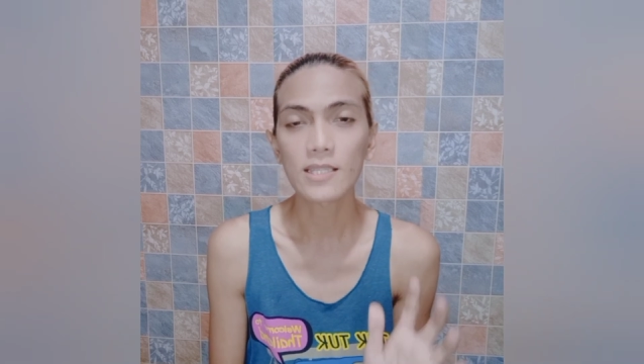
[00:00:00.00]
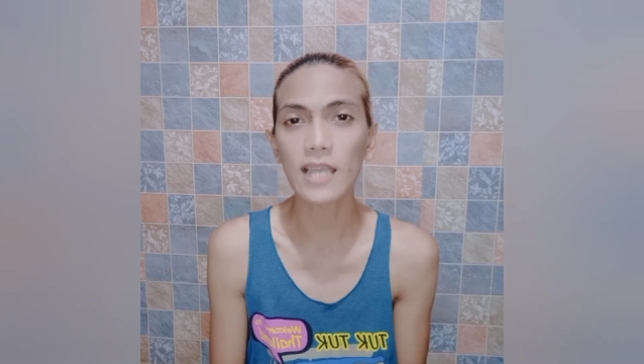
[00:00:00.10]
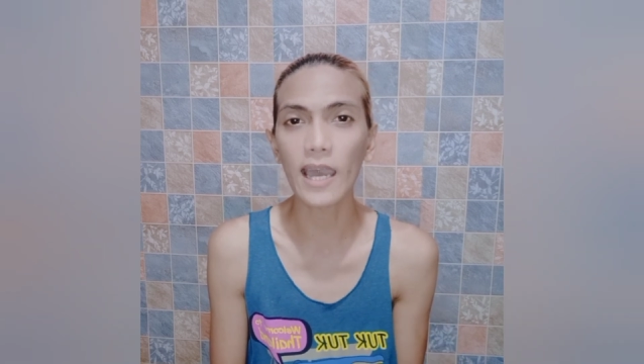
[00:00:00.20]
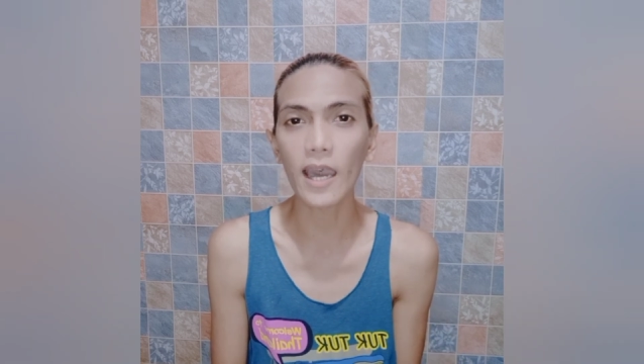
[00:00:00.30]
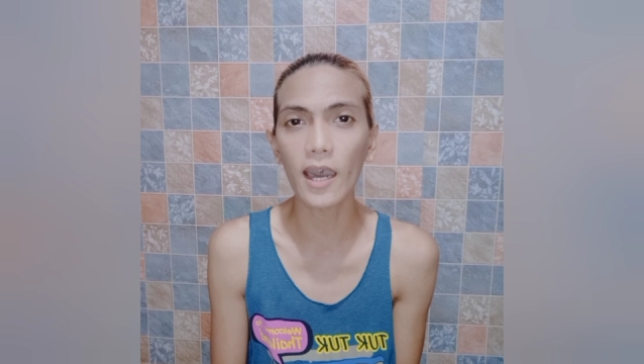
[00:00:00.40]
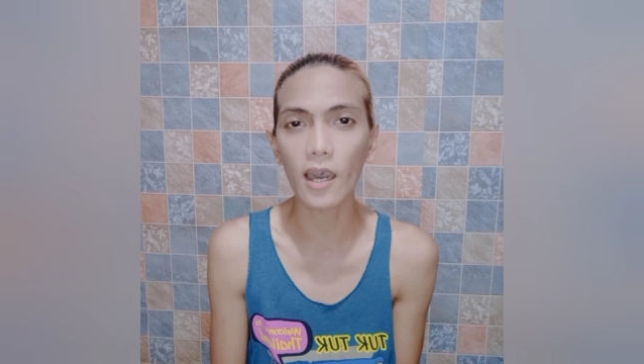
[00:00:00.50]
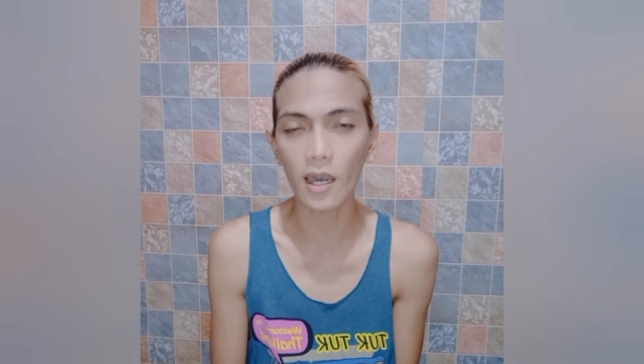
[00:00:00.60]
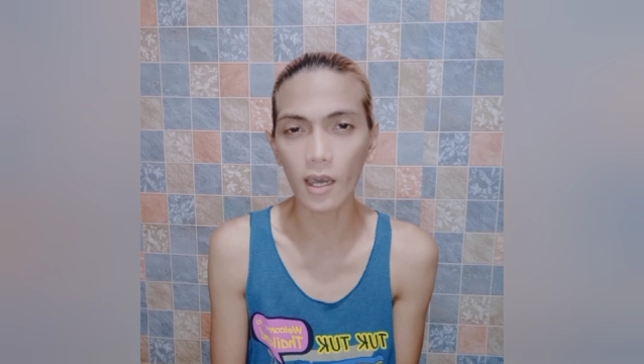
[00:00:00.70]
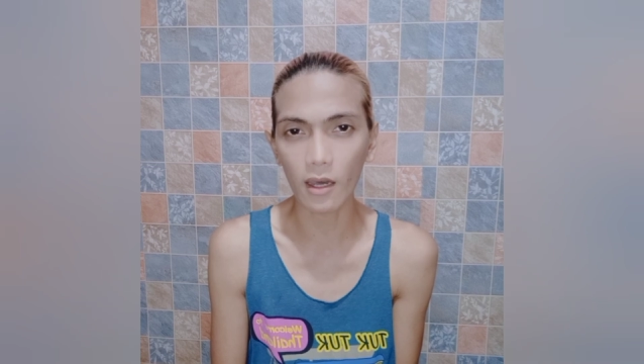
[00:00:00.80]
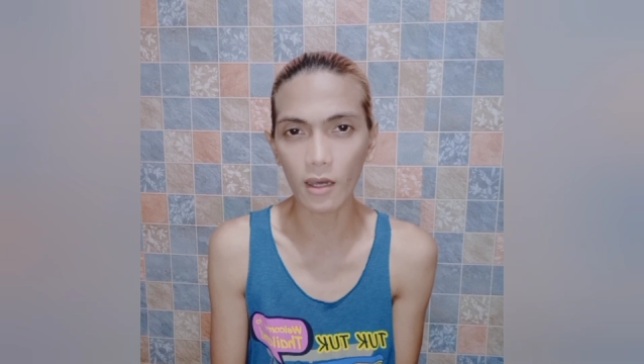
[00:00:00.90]
sa
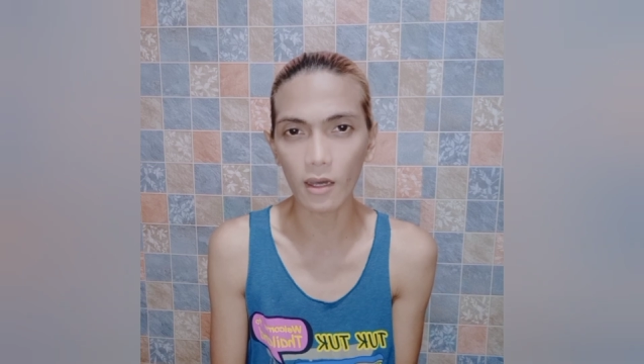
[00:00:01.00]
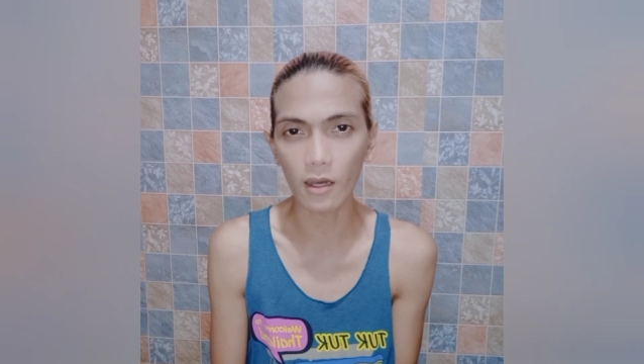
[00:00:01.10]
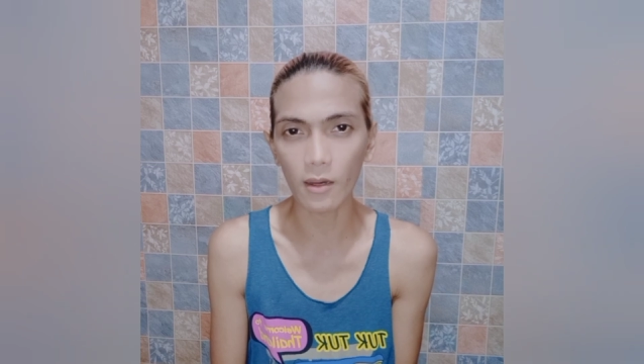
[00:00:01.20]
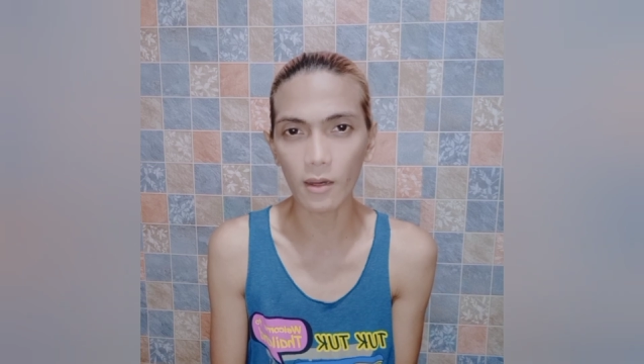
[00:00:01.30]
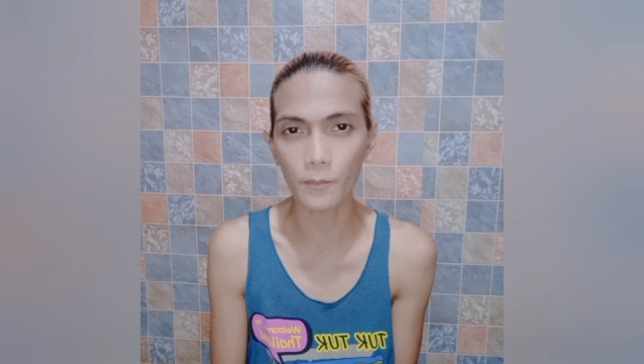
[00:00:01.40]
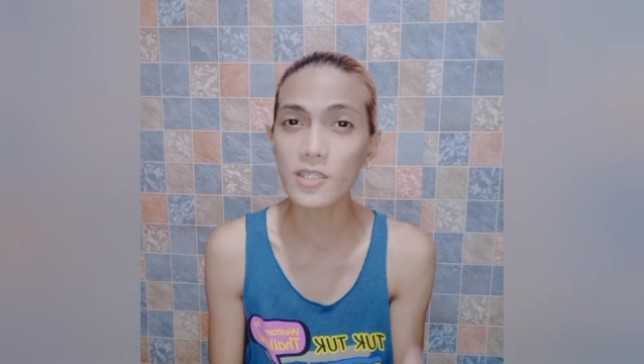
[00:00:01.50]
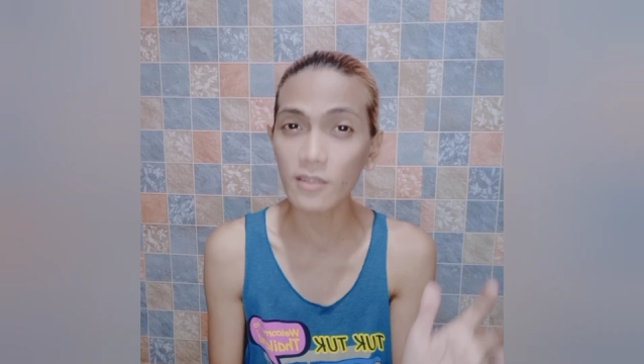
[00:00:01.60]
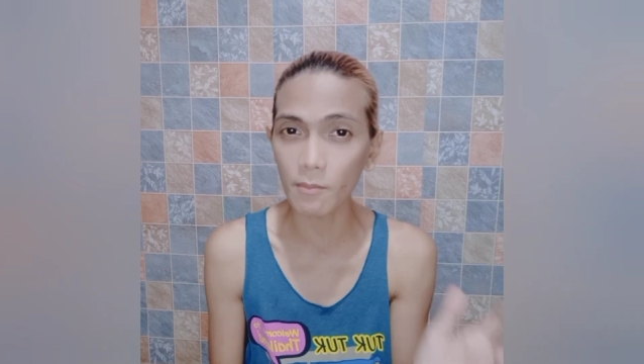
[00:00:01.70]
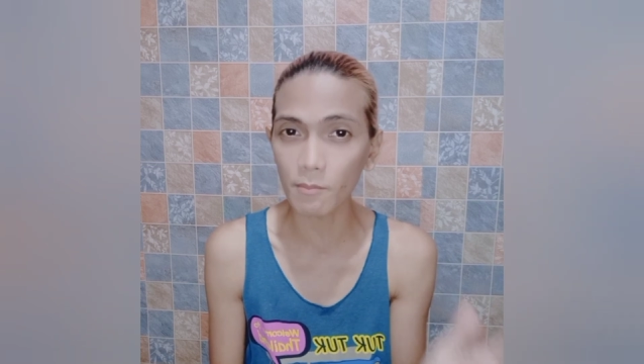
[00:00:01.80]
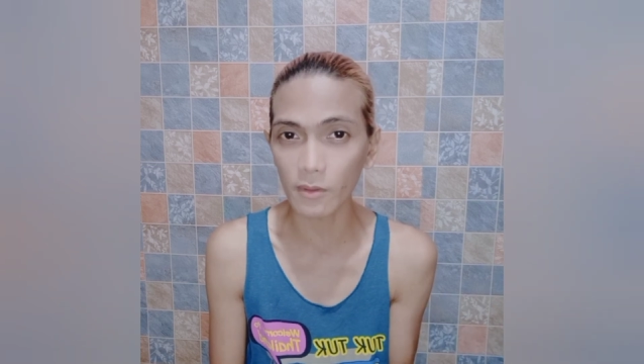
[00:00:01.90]
uh,
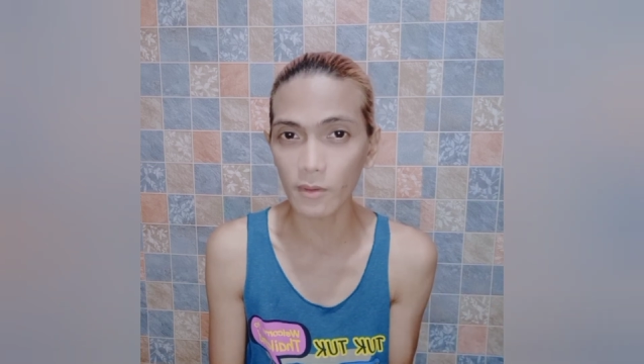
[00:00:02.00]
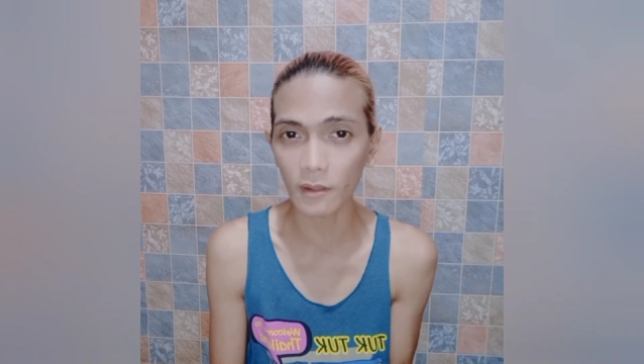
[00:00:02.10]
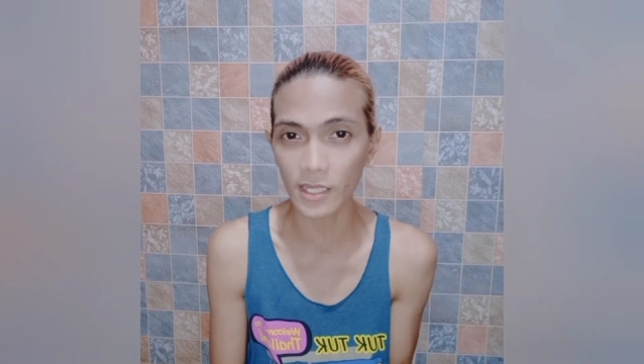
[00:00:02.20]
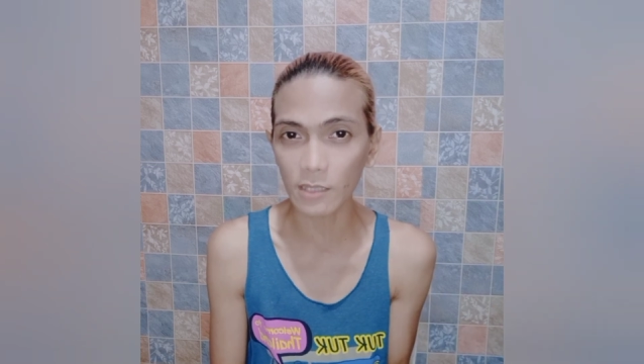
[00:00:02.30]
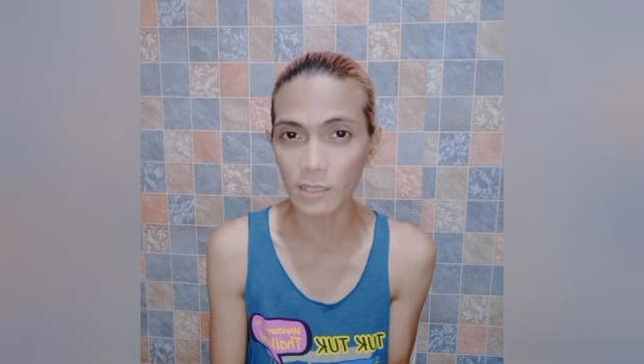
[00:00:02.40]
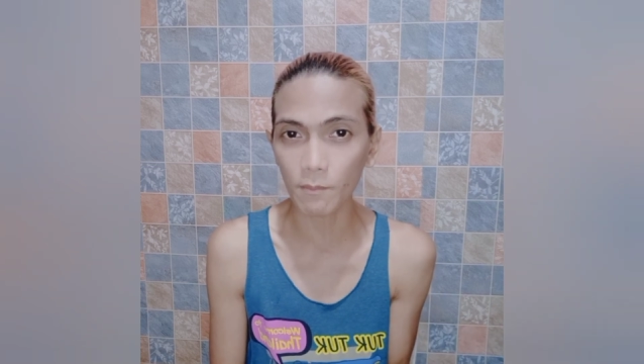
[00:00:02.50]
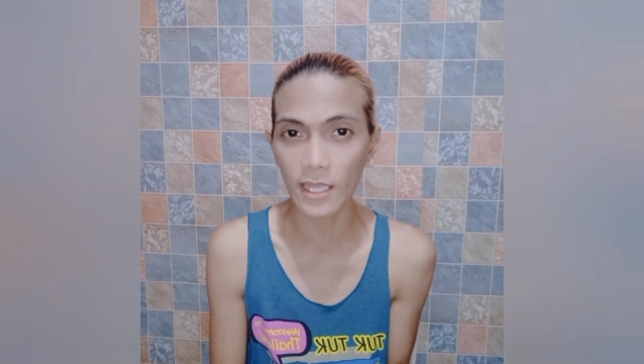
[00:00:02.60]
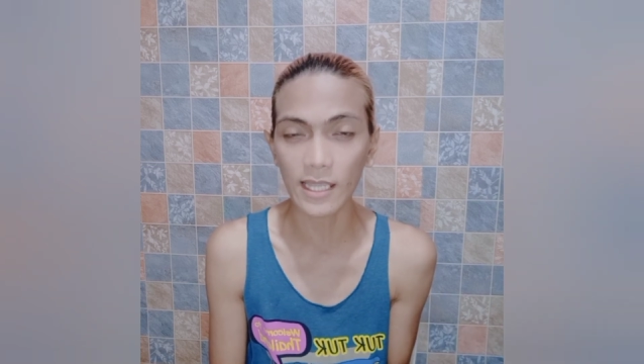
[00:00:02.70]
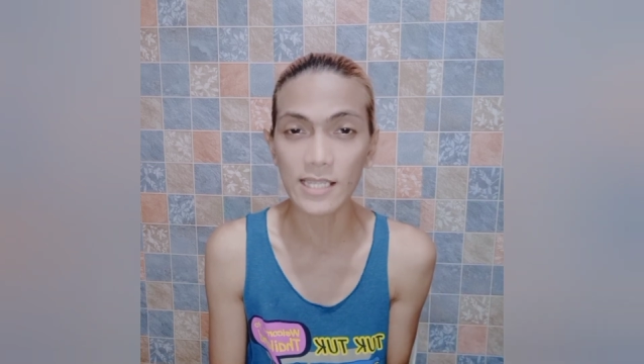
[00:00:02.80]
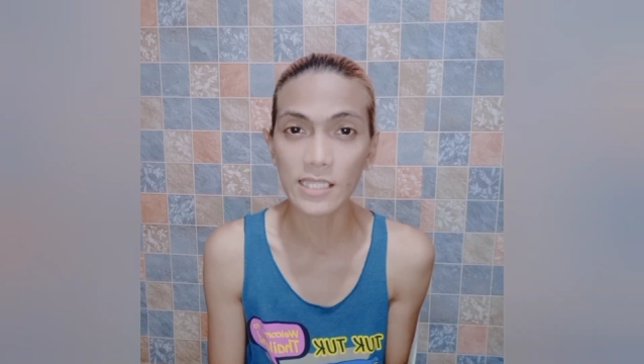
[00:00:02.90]
Brazilian blowout
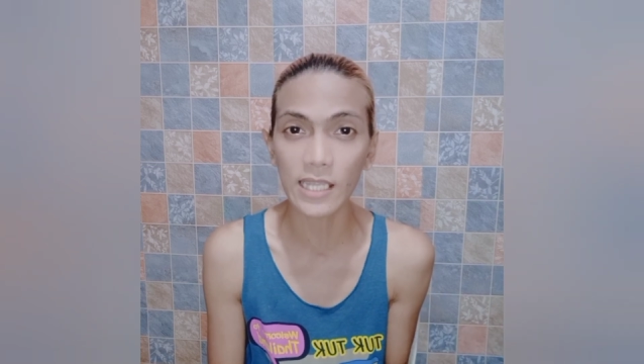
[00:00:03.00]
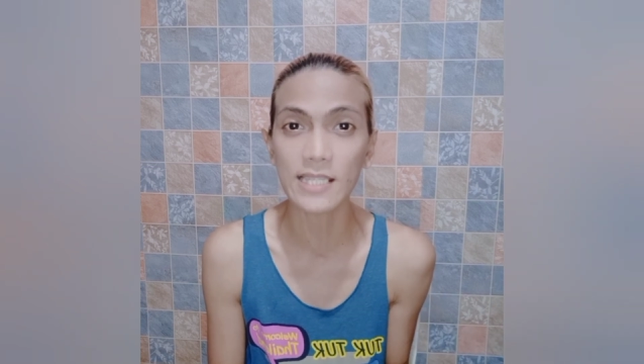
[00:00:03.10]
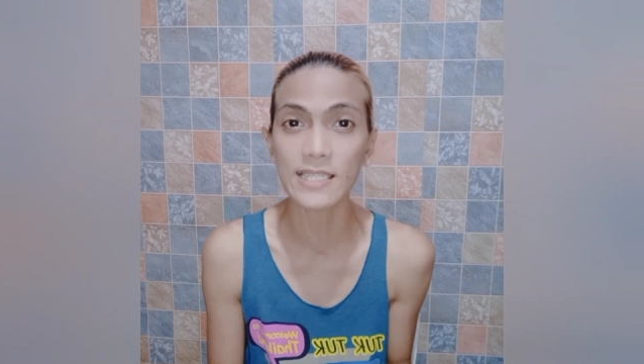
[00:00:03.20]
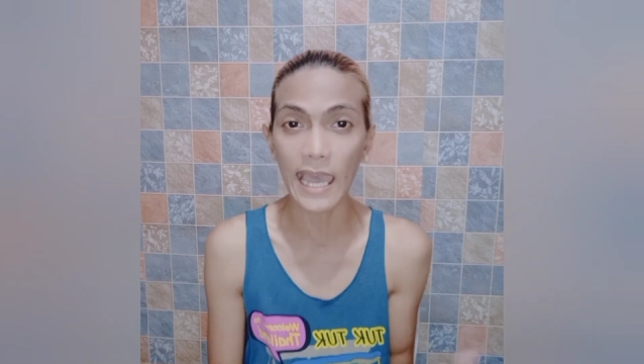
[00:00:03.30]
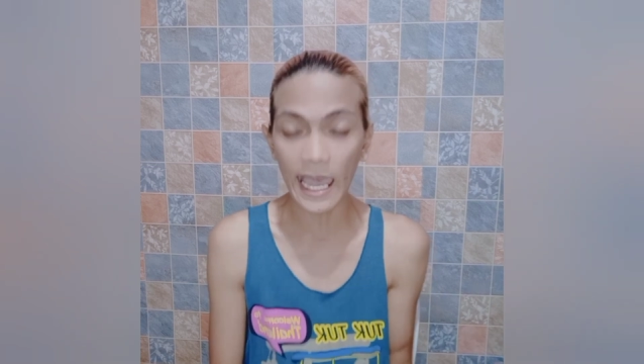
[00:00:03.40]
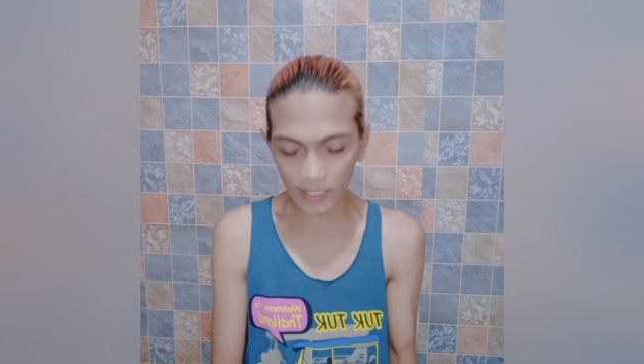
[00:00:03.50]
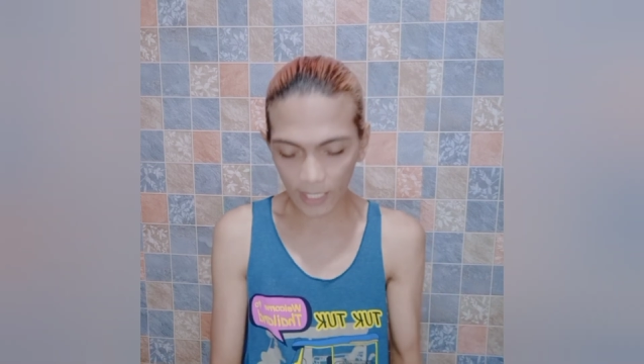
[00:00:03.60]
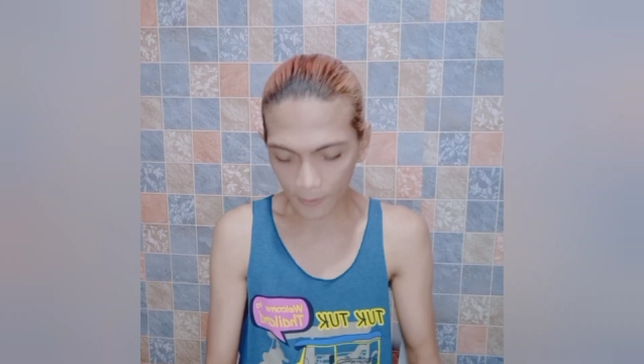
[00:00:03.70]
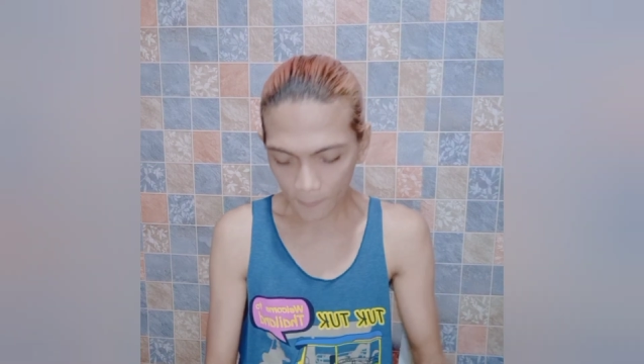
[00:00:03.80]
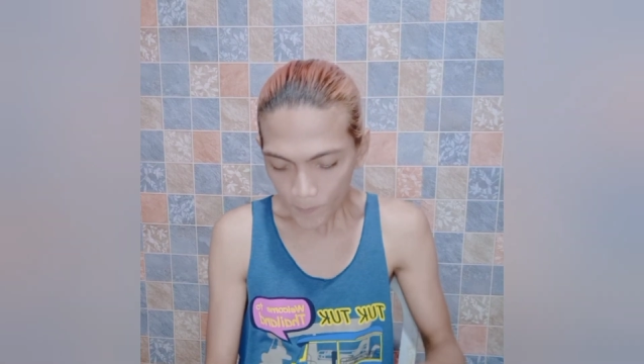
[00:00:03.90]
treatment na sinend sa
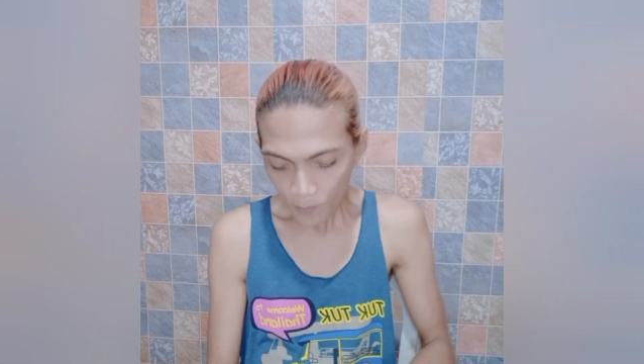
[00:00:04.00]
atin,